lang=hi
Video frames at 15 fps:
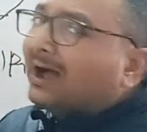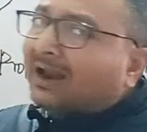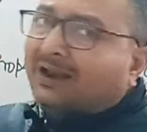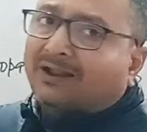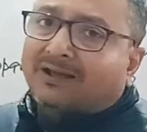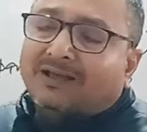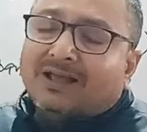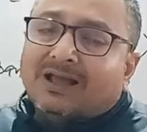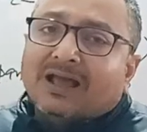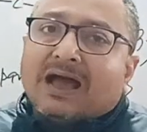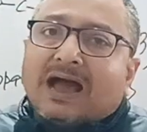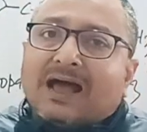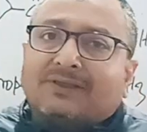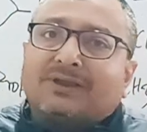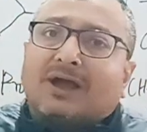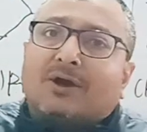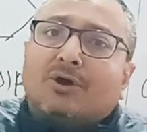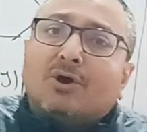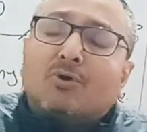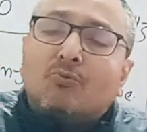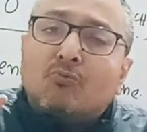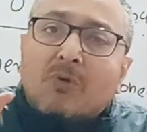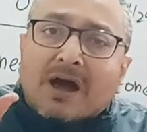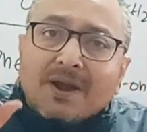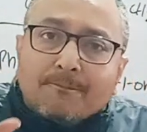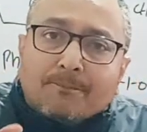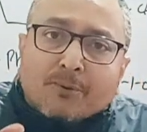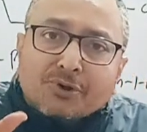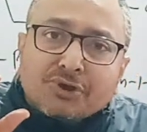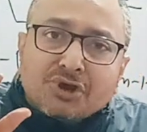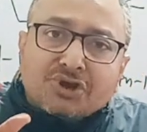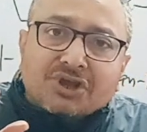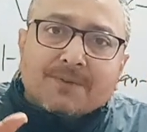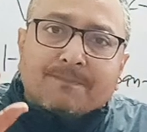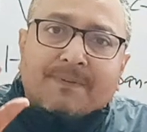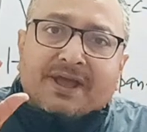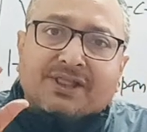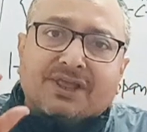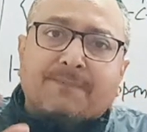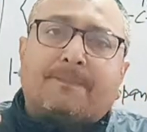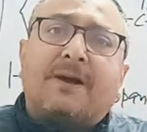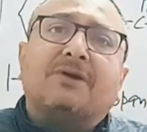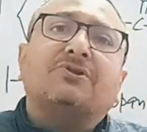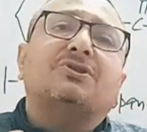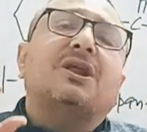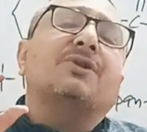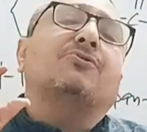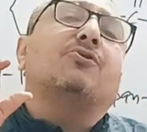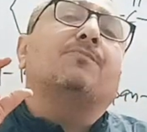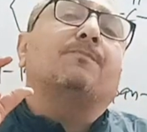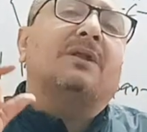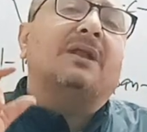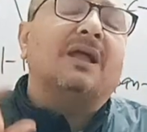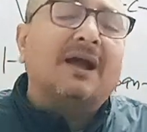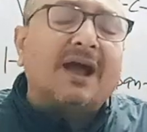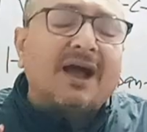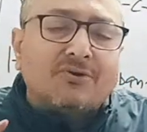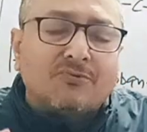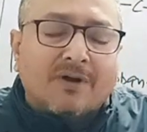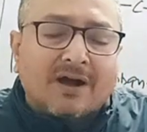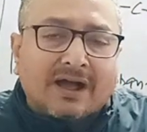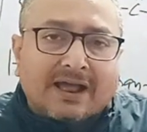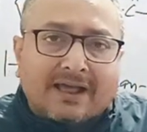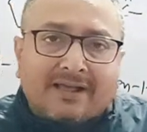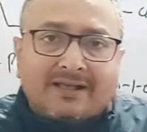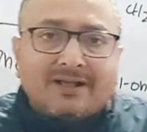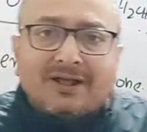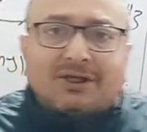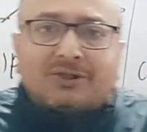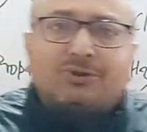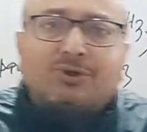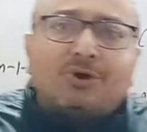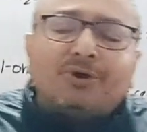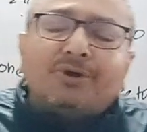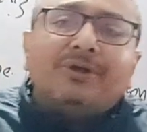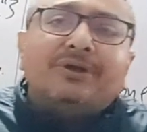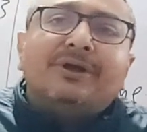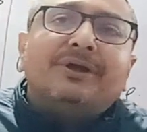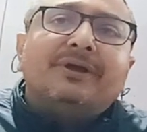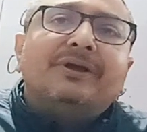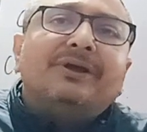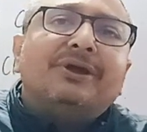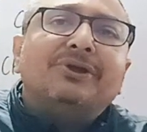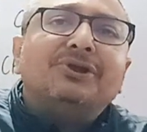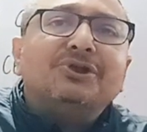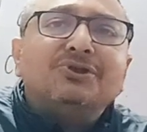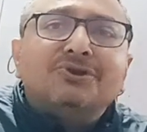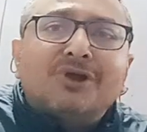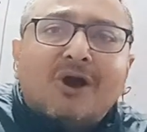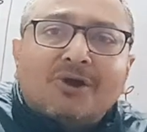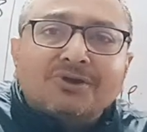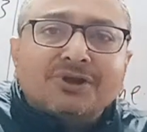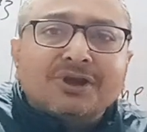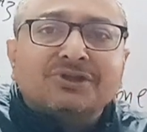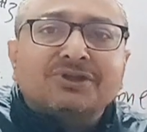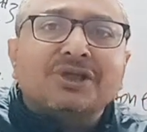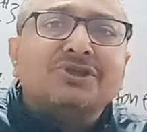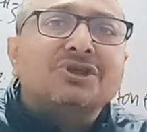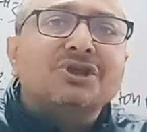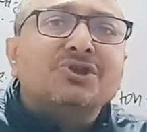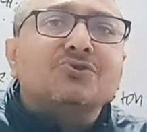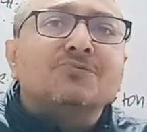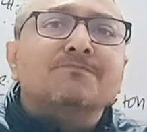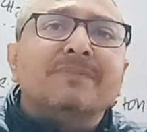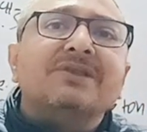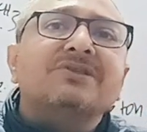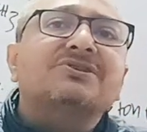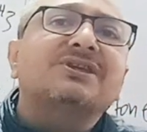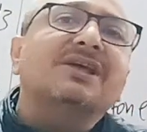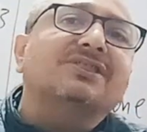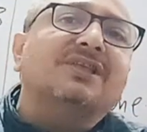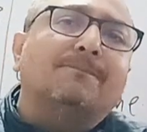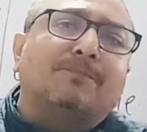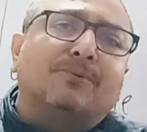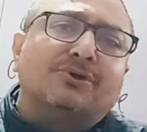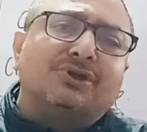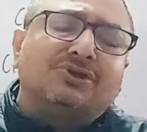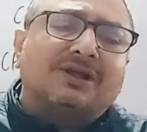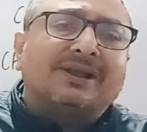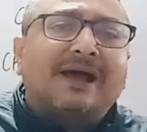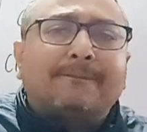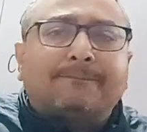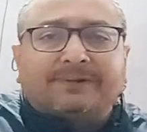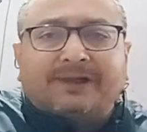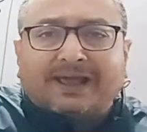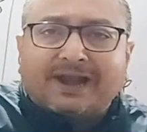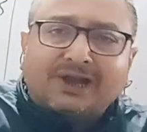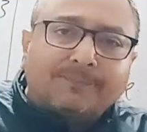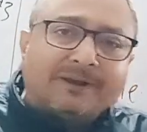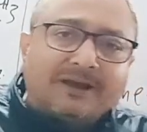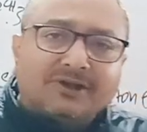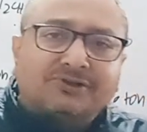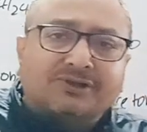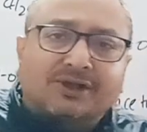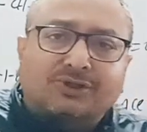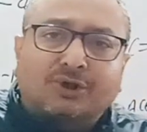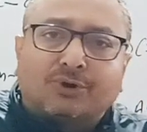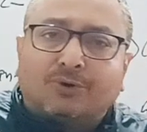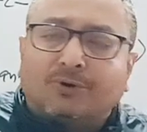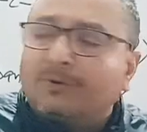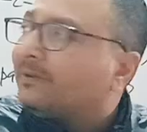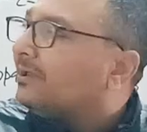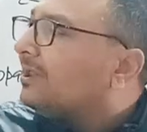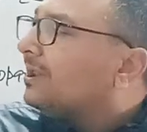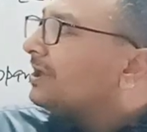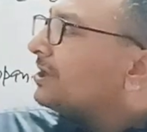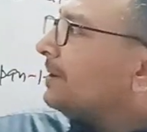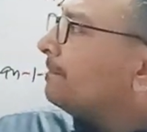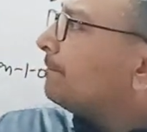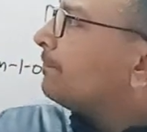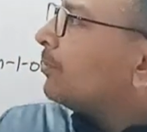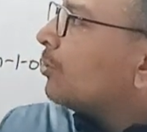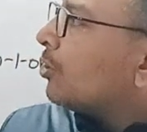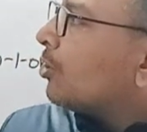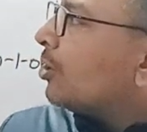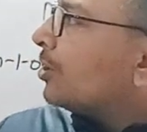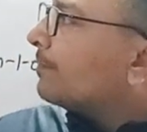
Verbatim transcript: अल अच्छा वन पोजीशन पे यदि फंक्शनल ग्रुप लगा हुआ है तो इट इज नॉट नेसेसरी टू मेंशन द पोजीशन आप डायरेक्ट भी लिख सकते हो कि फोर